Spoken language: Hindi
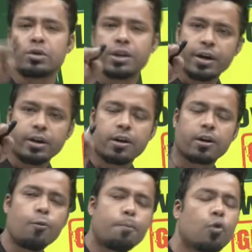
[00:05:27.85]
जनरेट कर
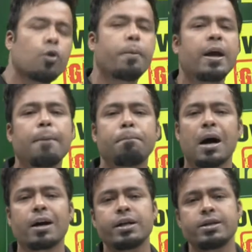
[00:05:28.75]
रहा हूँ पोल पे आप
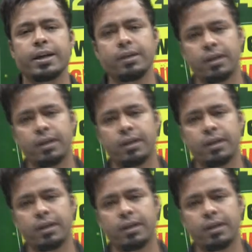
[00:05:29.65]
मार्क कीजिए